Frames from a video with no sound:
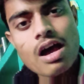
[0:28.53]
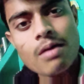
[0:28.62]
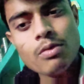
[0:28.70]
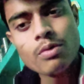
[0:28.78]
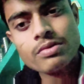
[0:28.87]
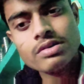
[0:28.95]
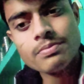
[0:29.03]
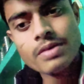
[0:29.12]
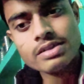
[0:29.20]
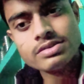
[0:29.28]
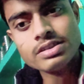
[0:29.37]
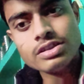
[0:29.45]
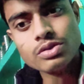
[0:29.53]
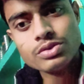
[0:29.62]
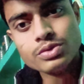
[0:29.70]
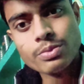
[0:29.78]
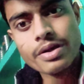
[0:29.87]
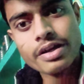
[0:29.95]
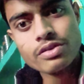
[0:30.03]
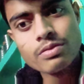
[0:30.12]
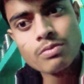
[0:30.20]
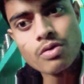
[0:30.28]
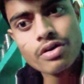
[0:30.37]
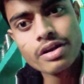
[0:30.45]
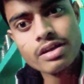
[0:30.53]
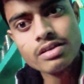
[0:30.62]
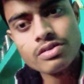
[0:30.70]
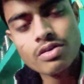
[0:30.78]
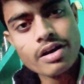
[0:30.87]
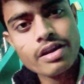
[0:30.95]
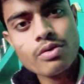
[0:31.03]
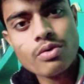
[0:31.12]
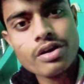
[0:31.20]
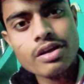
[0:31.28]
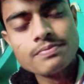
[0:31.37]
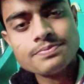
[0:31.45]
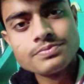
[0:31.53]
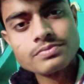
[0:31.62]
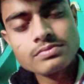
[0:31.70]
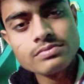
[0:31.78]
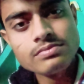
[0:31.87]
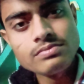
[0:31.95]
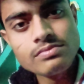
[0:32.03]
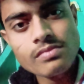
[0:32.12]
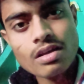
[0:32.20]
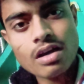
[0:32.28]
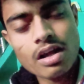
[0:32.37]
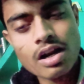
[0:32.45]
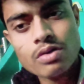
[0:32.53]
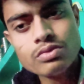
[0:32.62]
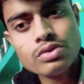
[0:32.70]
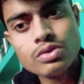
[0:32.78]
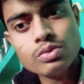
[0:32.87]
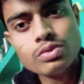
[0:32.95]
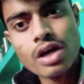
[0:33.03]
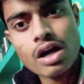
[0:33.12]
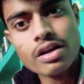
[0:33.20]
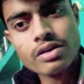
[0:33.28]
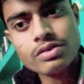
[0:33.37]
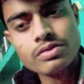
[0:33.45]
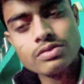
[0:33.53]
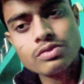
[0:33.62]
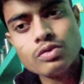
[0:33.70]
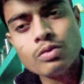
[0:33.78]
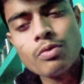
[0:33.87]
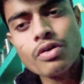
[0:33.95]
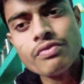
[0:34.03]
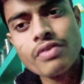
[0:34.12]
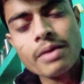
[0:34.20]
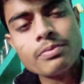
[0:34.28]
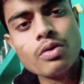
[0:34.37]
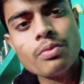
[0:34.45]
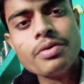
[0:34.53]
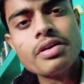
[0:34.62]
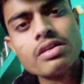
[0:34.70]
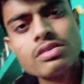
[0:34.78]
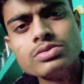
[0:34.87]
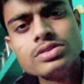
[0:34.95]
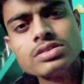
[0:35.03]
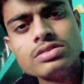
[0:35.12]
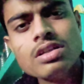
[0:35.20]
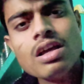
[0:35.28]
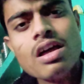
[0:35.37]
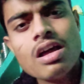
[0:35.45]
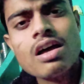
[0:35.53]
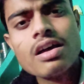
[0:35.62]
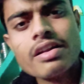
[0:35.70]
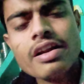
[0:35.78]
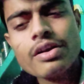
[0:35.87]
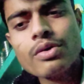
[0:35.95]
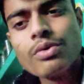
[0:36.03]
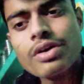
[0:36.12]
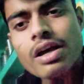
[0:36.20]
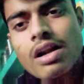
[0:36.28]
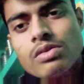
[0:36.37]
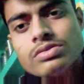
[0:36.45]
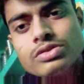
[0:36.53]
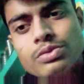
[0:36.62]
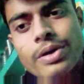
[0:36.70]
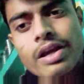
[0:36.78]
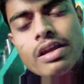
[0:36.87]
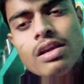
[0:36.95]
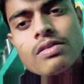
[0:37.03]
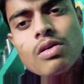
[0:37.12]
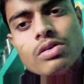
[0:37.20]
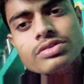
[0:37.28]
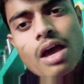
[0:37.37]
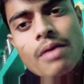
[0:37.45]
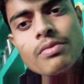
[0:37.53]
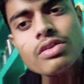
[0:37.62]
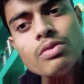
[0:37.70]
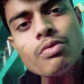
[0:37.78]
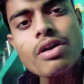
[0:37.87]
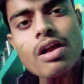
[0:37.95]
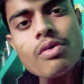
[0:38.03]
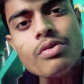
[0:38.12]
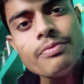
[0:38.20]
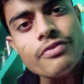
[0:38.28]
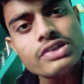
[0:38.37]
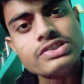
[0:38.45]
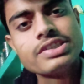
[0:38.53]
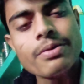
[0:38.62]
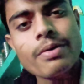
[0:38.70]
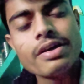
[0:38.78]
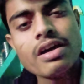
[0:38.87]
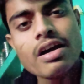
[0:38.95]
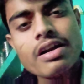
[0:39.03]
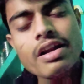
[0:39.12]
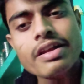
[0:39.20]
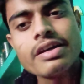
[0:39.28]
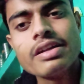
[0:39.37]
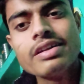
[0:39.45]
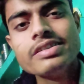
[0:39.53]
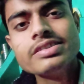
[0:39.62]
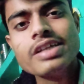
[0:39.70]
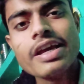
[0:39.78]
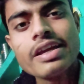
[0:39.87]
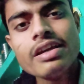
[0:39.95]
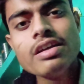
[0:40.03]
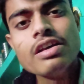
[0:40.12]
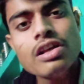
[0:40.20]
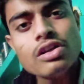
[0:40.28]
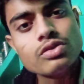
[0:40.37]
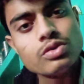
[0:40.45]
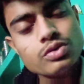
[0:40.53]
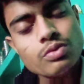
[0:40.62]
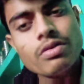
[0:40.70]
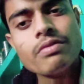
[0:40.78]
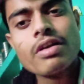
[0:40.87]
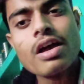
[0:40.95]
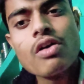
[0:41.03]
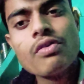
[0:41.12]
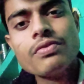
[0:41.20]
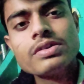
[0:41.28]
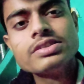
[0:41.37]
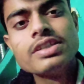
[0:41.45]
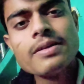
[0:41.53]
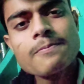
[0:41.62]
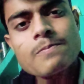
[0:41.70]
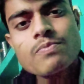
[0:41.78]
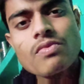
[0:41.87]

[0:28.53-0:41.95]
आप लोग मतलब ऐसे देखो सुबह की तो मॉर्निंग की तो रनिंग होगी अराउंड टू टू पॉइंट फाइव किलोमीटर कुछ रनिंग होगी अराउंड सुबह की और शाम का तो वर्कआउट फिक्स्ड है भाई अगर रनिंग करने जाएंगे तो सुबह वर्कआउट फिक्स्ड है